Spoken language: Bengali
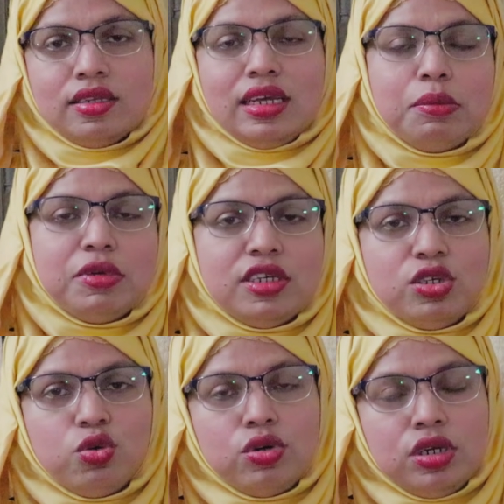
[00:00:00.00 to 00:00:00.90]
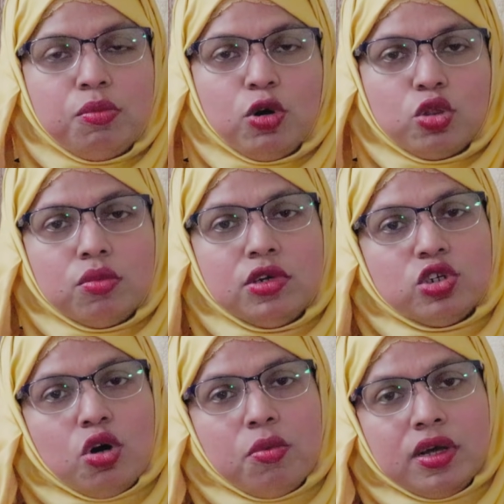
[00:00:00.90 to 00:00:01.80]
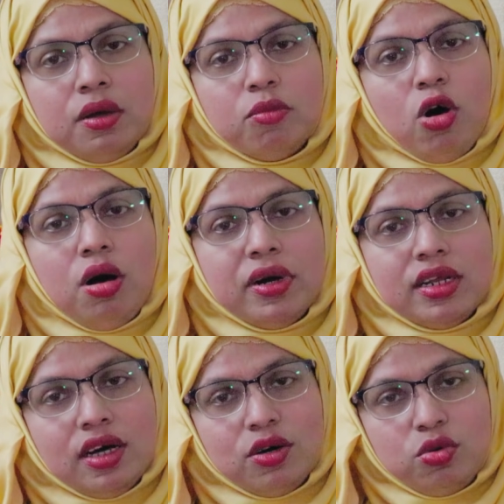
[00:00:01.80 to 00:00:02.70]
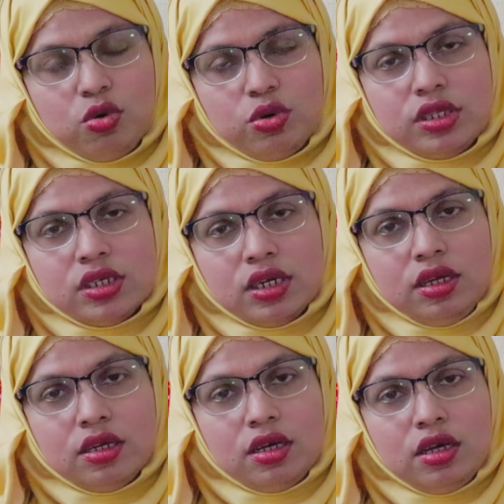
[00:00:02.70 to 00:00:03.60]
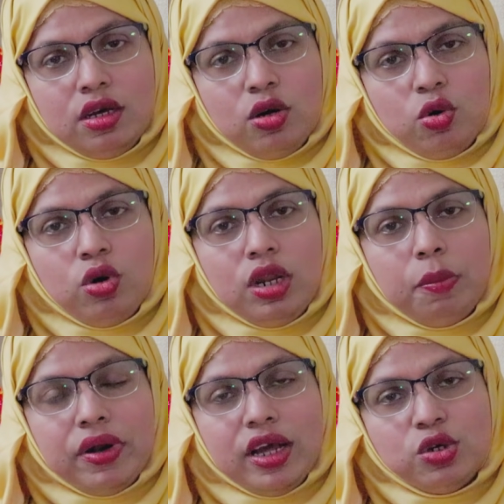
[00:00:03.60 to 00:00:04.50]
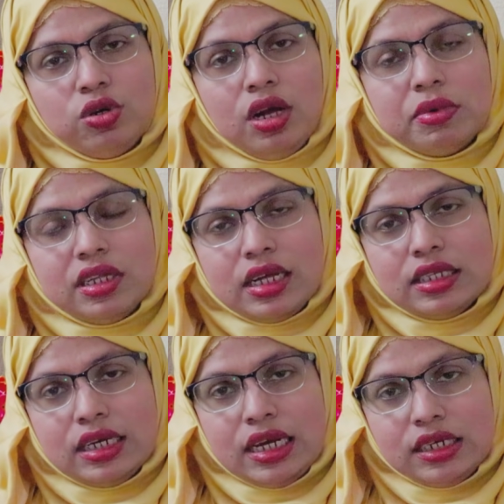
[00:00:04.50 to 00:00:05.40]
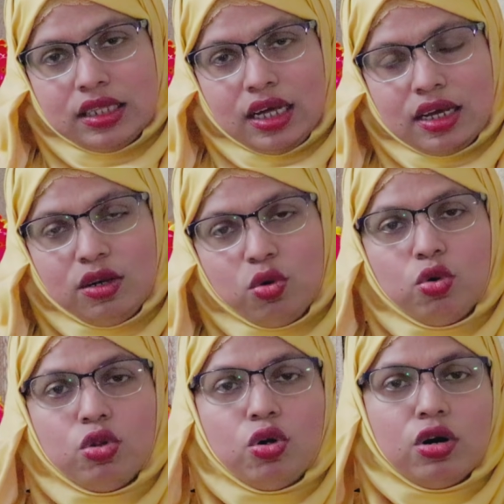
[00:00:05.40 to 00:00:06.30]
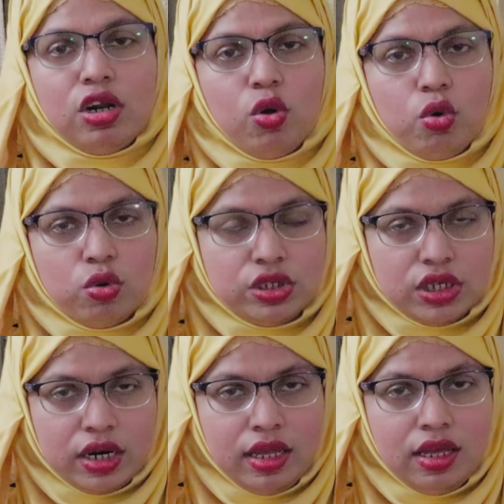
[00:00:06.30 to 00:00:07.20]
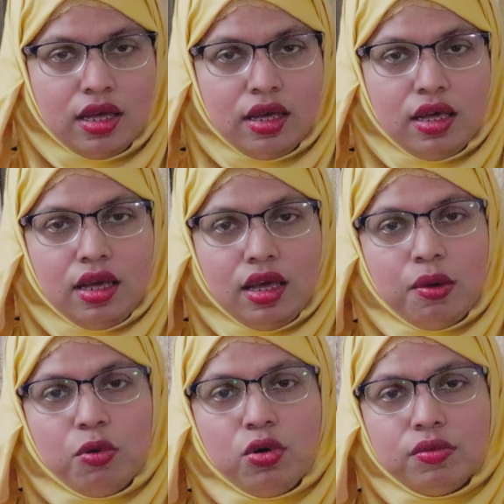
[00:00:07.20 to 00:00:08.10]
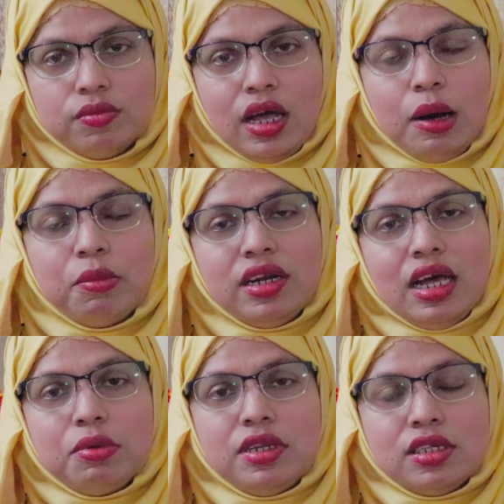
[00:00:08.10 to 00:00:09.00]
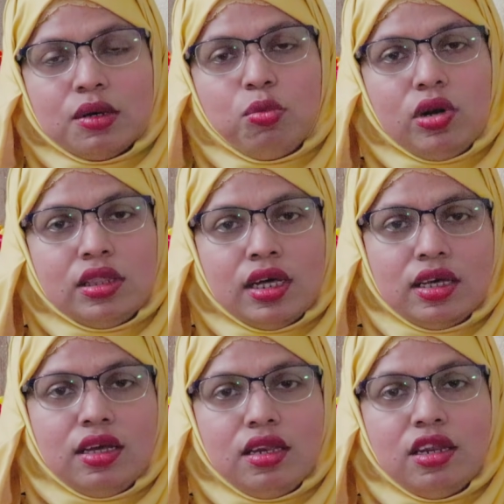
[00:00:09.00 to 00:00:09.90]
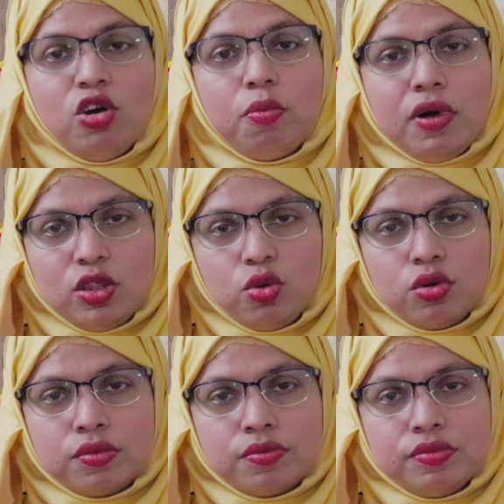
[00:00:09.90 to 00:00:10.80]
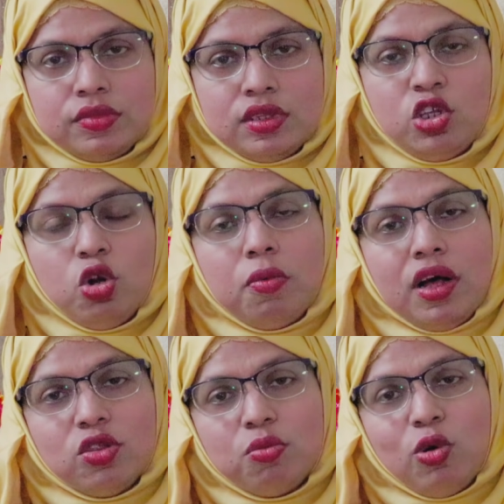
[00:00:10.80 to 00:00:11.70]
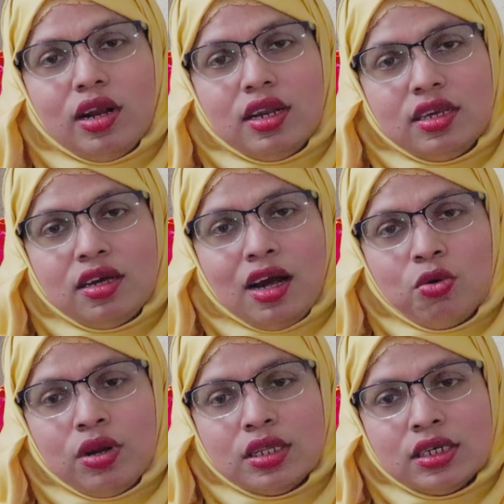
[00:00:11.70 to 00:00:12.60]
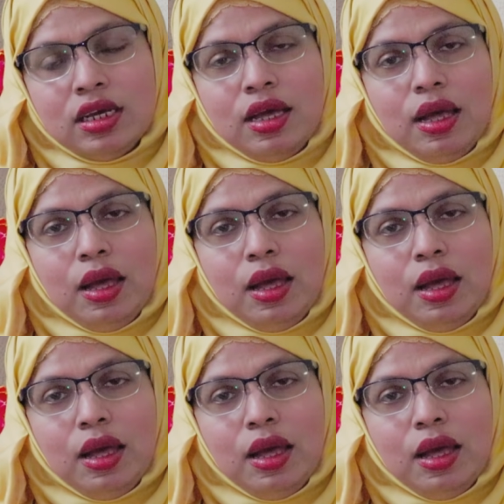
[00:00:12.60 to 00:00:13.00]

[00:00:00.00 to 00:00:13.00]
ডায়াবেটিস রোগটি বর্তমান সময়ে মহামারী ধারণ করেছে রোগীরা প্রায়শই আমাদের কাছে এসে থাকেন কোনো ধরনের লক্ষণ ছাড়াই এবং আমরা ডায়াবেটিসকে বলে থাকি নীরব ঘাতক নীরব ঘাতক গলার একটি কারণ আছে